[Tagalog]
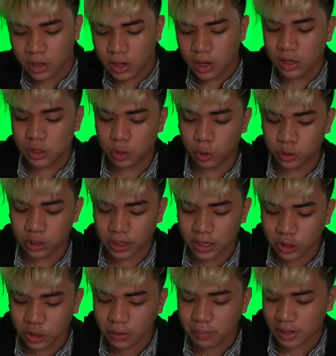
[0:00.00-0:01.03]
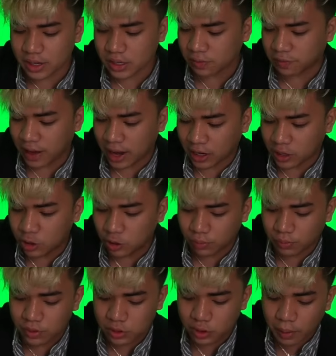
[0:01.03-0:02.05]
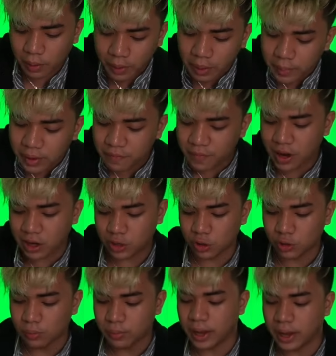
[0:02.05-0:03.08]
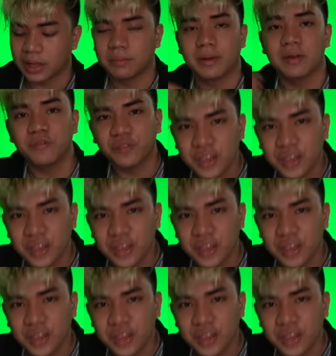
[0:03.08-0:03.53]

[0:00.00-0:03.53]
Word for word: So the key term is vacuum. So kapag may vacuum and may free